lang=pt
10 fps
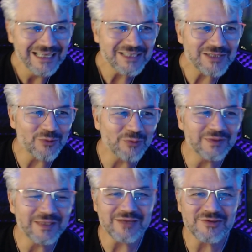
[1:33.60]
São
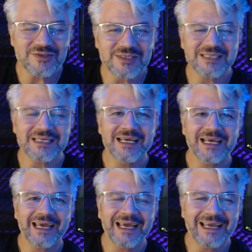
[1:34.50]
contextos
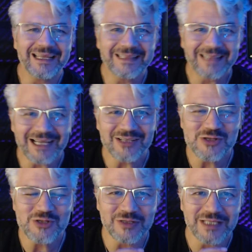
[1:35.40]
é,
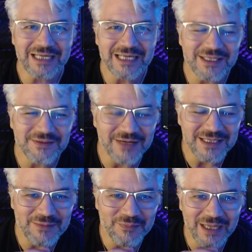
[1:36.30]
tradicionais,
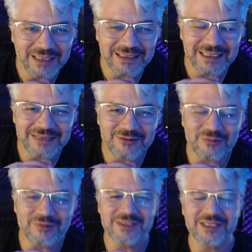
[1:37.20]
fazem parte da, do
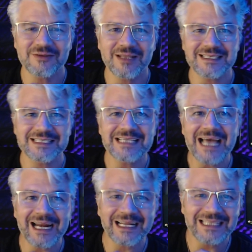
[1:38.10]
conceito das
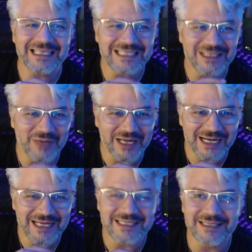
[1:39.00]
artes
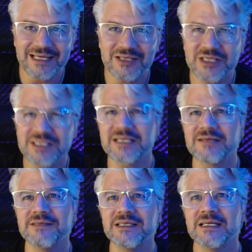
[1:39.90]
liberais. Até já
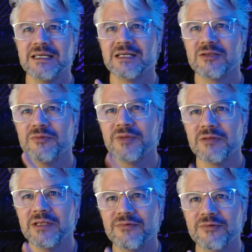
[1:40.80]
escrevi no meu
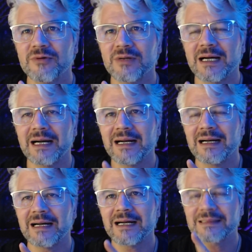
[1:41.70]
livro
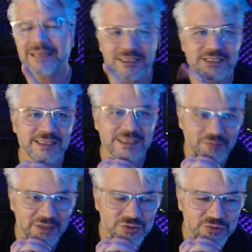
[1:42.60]
A Tradição
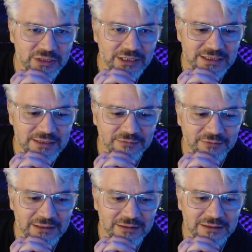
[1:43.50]
Maçônica, se
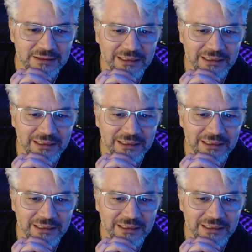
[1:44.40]
fala de.